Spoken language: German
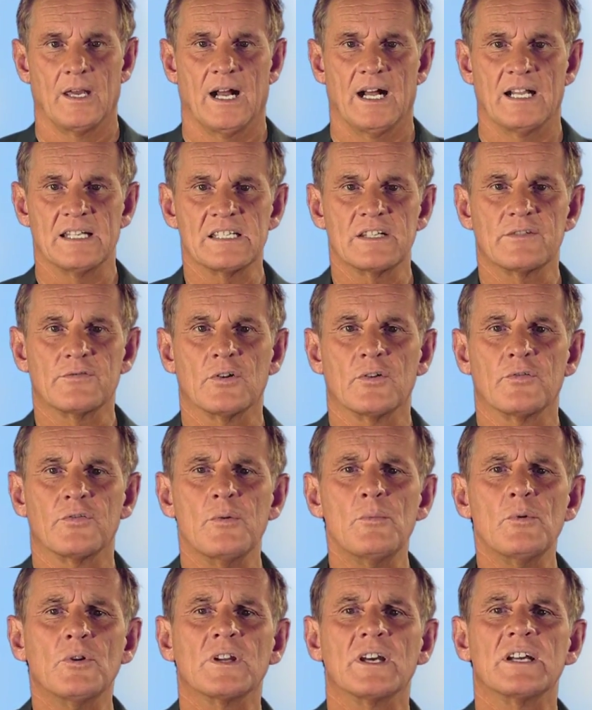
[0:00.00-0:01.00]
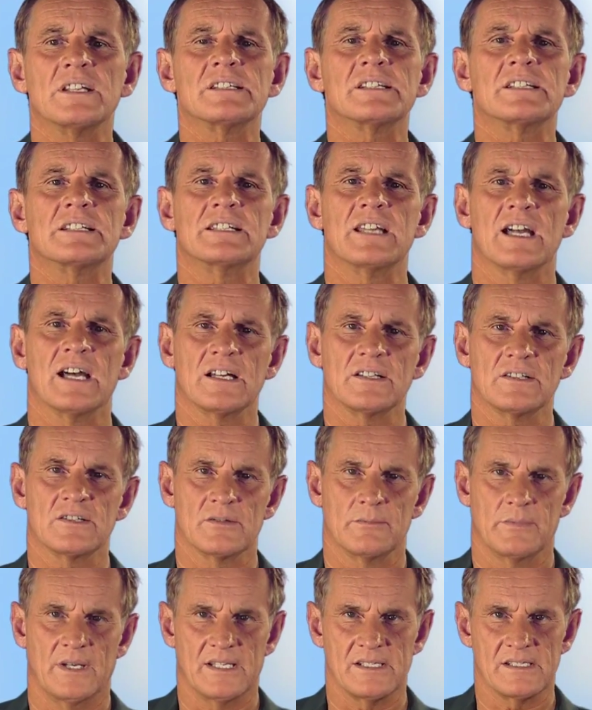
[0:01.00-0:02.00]
Als ich vor 35 Jahren
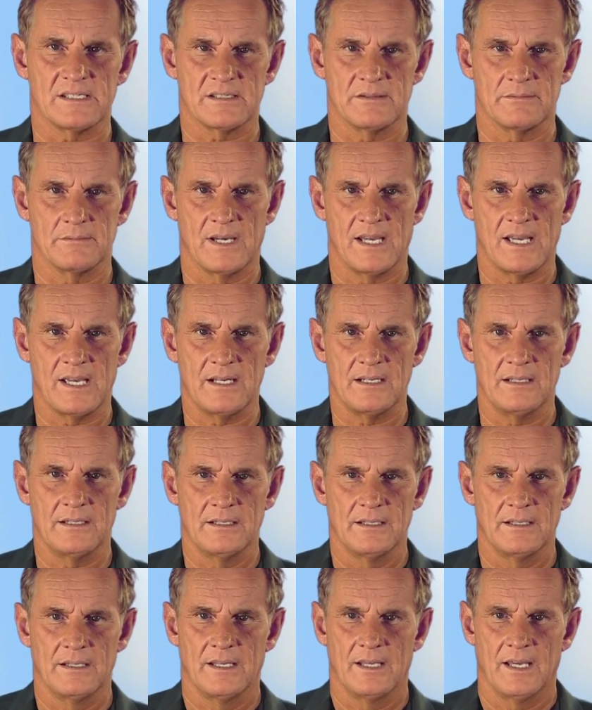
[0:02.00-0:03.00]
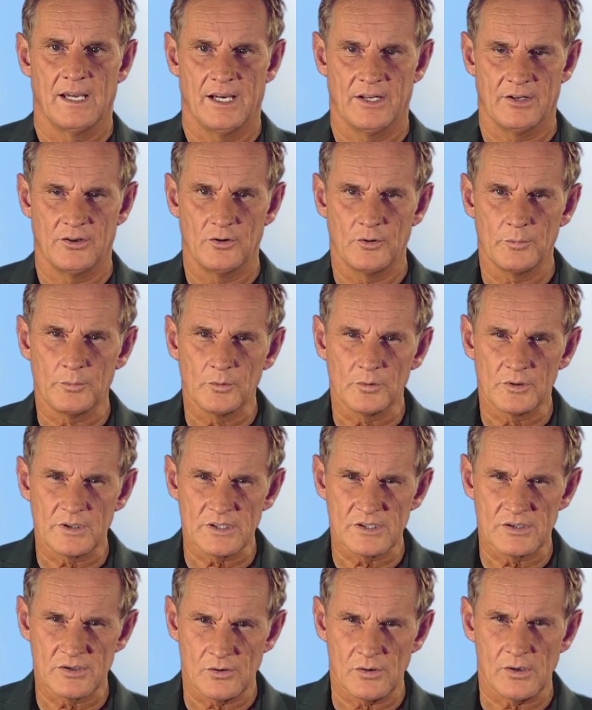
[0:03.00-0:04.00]
zum ersten Mal einen
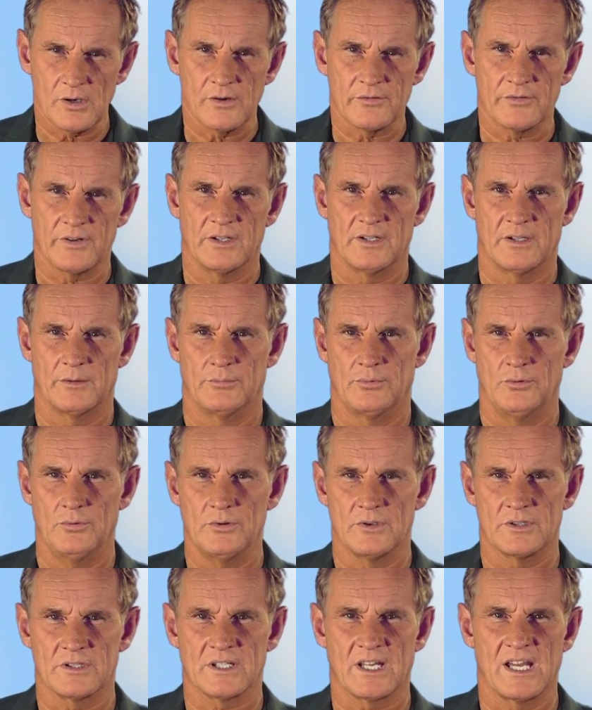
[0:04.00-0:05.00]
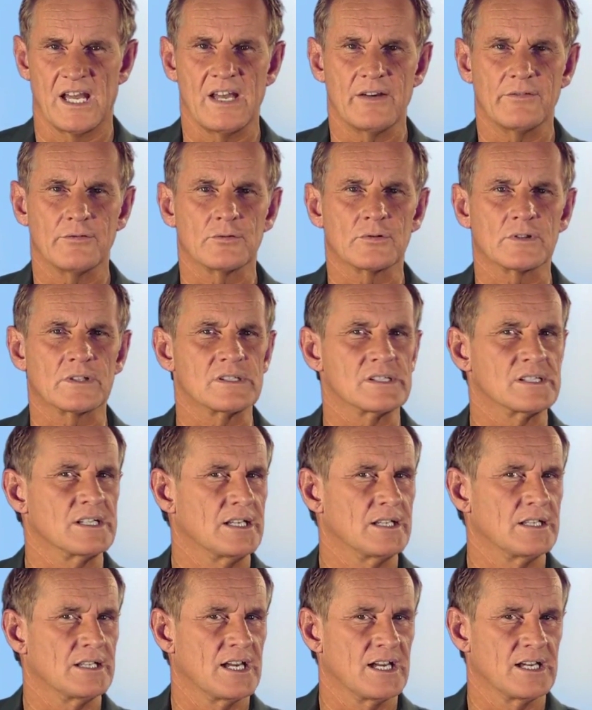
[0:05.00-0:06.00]
Hypnotiseur auf einer Bühne traf und
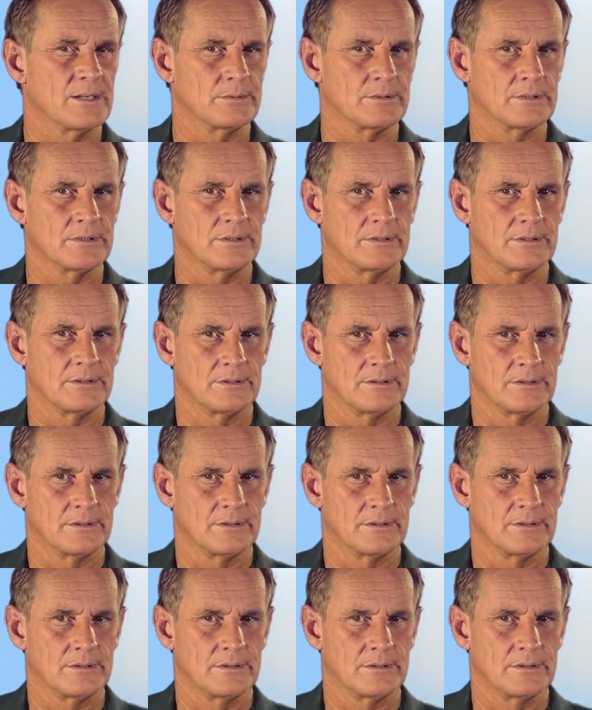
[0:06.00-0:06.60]
gesehen habe,